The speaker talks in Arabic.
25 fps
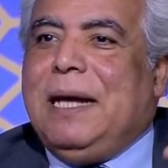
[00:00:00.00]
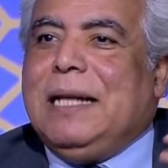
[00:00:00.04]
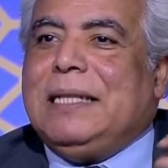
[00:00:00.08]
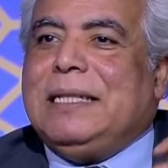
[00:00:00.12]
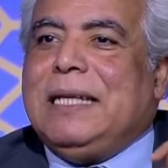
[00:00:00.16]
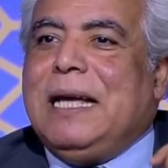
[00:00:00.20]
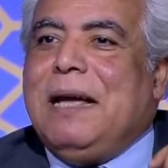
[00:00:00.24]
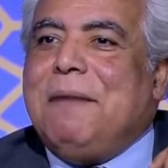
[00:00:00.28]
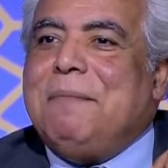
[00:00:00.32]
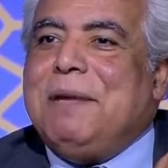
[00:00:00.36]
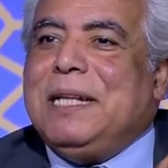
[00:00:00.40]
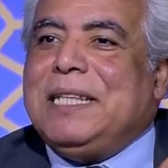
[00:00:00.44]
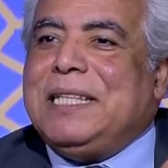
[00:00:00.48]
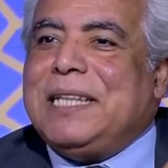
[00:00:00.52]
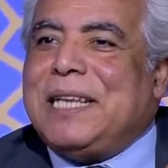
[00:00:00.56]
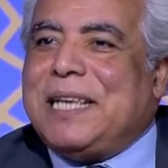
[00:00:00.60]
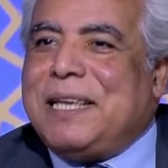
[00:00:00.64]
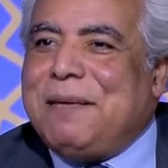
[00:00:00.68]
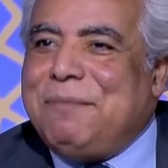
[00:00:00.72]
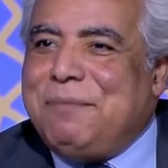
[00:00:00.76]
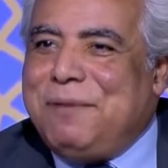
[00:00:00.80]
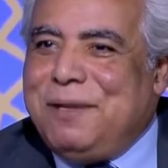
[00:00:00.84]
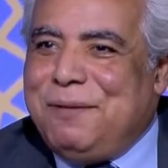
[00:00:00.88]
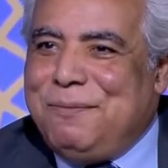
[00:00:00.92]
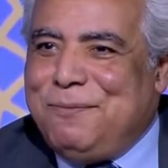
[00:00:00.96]
التهابات
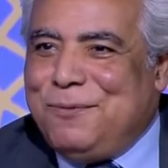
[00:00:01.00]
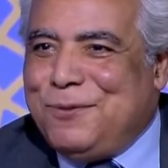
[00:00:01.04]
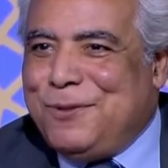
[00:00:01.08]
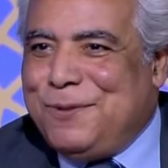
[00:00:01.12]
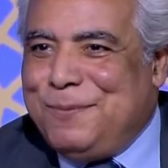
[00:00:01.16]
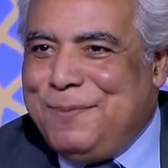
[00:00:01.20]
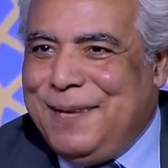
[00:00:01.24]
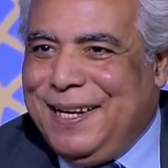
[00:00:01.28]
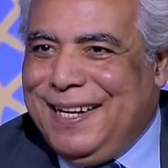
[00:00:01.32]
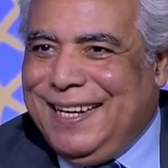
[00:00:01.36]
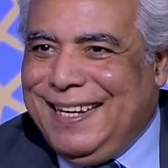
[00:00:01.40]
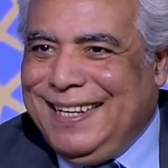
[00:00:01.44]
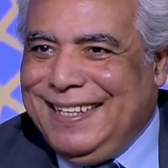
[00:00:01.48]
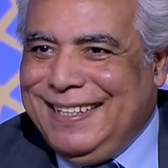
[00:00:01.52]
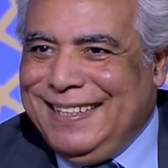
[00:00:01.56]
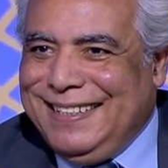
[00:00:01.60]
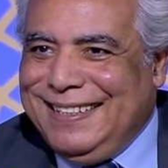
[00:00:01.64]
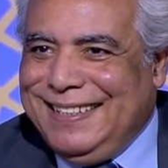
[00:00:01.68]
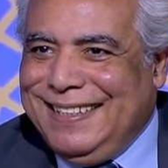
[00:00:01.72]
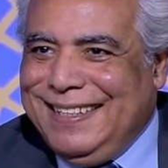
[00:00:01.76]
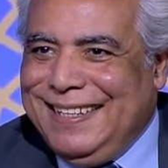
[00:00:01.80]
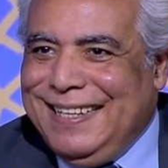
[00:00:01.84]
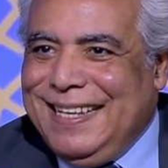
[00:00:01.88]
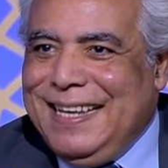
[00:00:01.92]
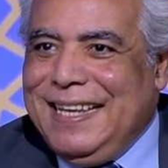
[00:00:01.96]
الكبد المزمنه
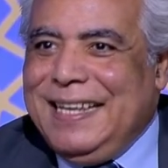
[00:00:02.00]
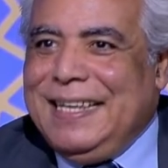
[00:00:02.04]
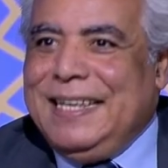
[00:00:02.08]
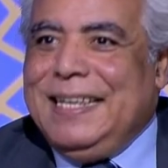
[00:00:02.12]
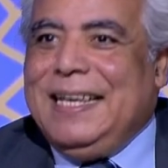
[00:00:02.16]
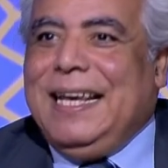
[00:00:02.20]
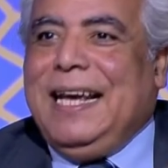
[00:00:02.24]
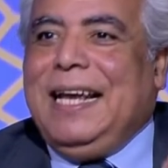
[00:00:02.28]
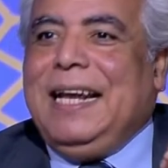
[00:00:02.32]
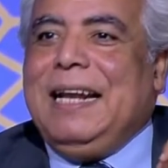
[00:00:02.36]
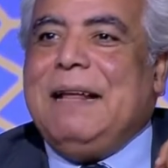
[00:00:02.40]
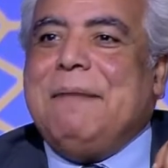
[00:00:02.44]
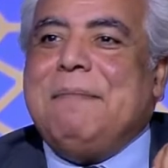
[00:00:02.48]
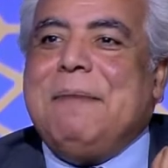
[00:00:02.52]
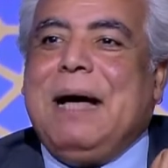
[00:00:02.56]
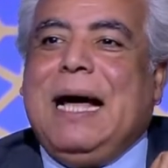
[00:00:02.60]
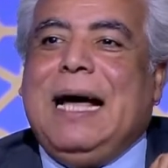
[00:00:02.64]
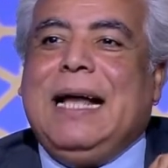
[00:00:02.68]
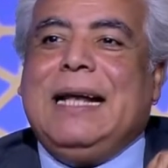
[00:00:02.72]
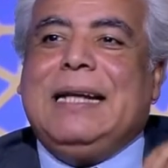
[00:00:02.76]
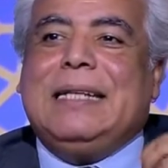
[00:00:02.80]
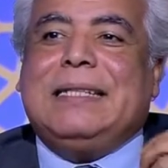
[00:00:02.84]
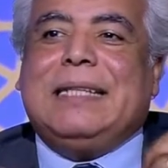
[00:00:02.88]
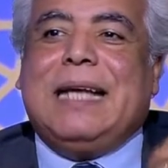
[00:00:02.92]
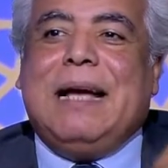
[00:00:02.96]
مم. يعلى
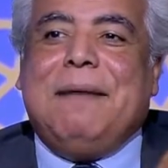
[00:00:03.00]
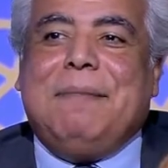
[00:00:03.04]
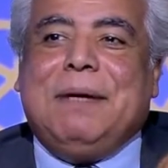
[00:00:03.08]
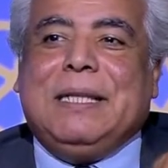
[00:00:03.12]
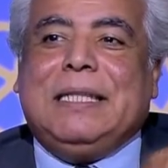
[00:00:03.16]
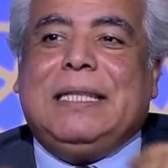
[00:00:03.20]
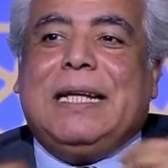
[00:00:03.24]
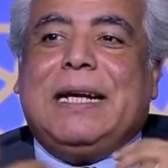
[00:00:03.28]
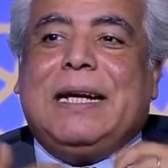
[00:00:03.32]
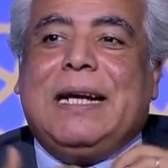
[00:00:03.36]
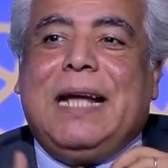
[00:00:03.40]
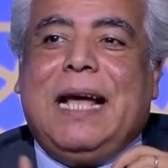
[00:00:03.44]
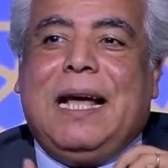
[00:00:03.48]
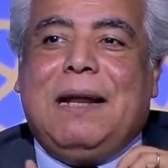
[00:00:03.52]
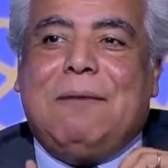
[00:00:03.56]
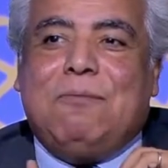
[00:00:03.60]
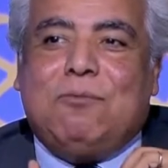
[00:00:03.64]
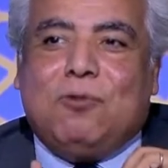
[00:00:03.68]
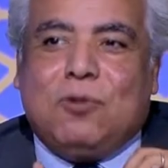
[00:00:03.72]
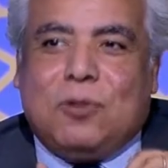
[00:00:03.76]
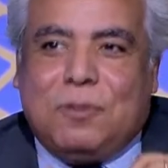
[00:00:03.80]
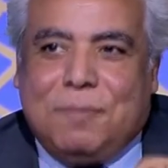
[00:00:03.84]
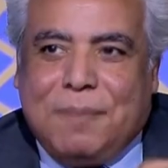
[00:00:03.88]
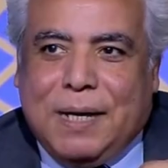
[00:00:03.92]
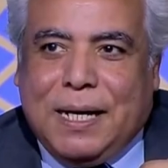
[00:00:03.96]
مع التهابات الرئه
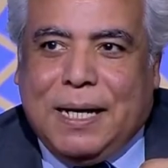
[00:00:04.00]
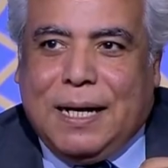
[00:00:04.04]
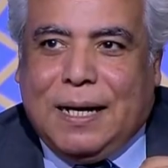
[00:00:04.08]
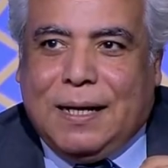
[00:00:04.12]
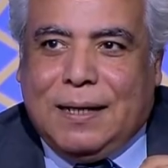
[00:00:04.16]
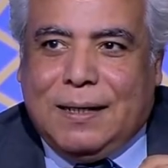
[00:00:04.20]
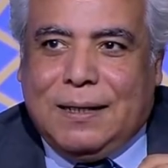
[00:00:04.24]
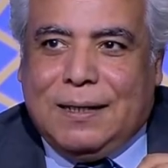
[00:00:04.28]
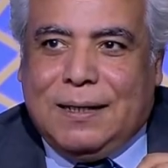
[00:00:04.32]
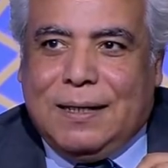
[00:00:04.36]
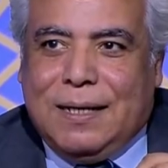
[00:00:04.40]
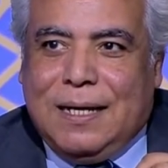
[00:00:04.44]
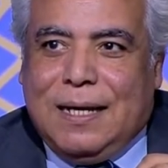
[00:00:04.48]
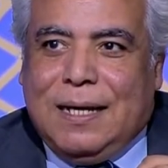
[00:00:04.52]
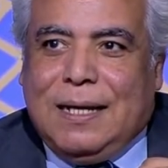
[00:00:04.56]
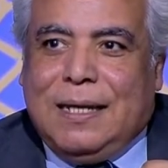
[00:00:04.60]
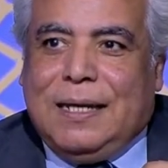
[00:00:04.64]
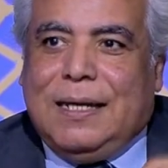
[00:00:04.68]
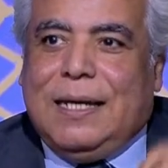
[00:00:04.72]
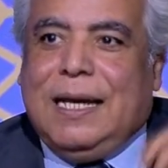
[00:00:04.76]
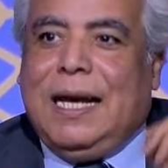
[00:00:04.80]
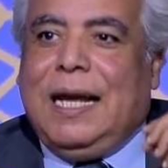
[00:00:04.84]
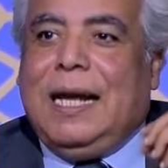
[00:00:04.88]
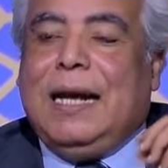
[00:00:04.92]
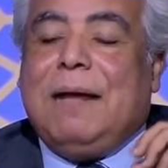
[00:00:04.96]
المزمنه
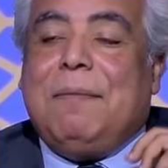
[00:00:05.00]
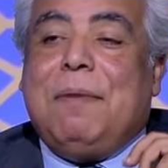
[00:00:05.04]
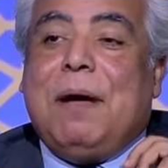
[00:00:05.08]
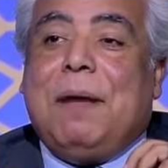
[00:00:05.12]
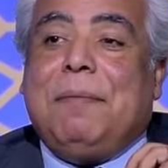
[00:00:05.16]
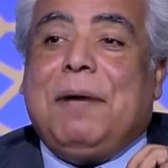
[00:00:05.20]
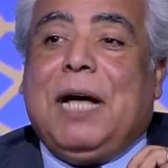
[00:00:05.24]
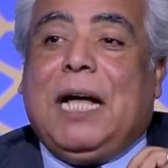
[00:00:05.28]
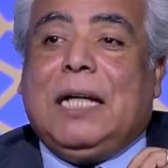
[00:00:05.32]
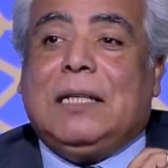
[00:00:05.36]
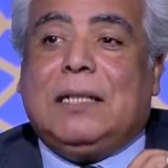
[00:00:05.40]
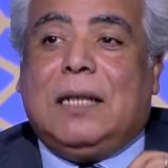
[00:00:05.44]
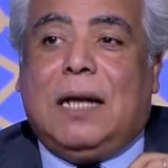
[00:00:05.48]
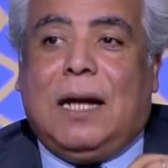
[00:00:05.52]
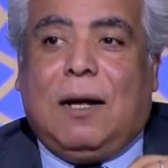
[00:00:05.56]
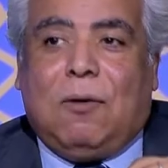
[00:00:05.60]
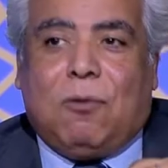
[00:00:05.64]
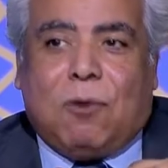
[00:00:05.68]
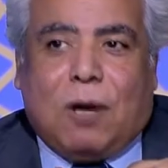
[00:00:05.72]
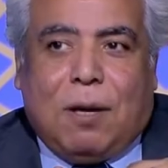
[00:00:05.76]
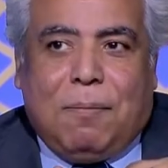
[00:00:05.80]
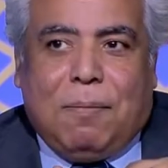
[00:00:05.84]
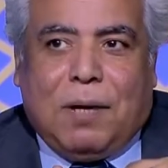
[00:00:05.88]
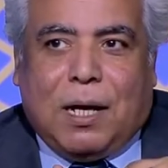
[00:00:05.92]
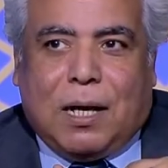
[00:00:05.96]
مم. يعلى مع بعض
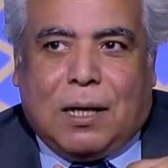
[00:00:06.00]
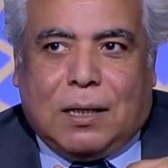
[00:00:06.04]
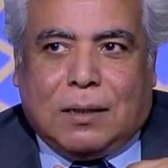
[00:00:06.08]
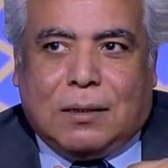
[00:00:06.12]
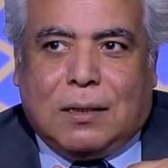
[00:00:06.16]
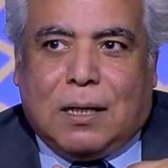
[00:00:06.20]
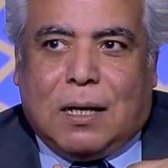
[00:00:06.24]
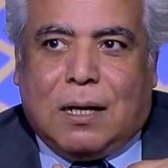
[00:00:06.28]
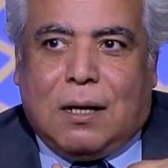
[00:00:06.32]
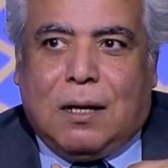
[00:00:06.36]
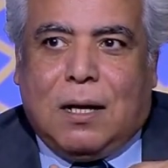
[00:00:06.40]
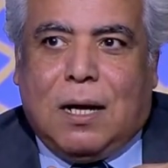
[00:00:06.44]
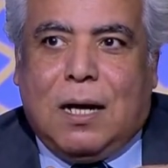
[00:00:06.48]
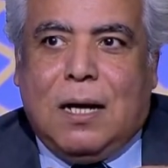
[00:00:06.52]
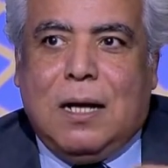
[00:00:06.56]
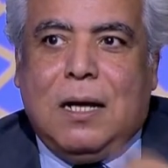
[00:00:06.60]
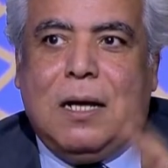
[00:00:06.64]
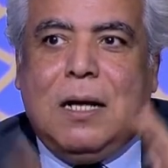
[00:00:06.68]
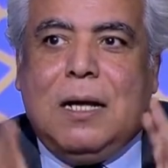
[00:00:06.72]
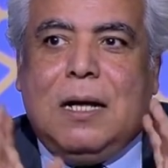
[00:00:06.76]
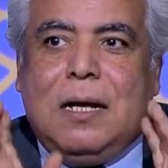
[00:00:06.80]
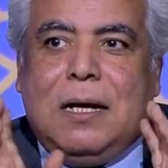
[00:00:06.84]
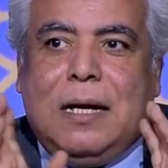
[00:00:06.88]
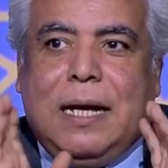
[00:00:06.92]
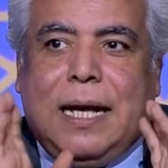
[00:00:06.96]
الاورام لا قدر الله
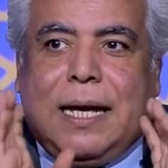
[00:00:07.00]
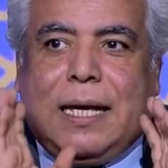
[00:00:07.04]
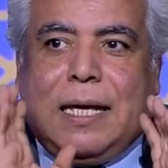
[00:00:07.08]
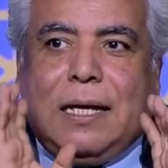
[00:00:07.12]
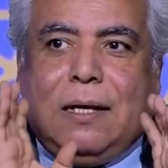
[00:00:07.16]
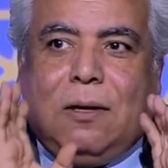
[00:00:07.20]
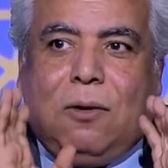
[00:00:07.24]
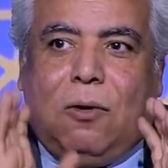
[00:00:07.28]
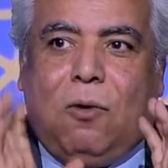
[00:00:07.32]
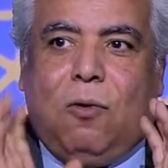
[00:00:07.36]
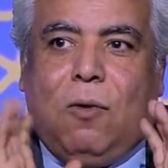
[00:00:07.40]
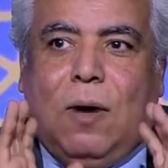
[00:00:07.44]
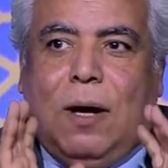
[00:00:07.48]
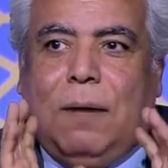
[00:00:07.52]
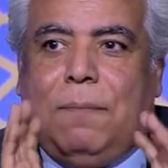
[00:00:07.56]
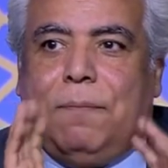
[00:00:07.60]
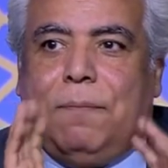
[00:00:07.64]
لكن طب لو حد ما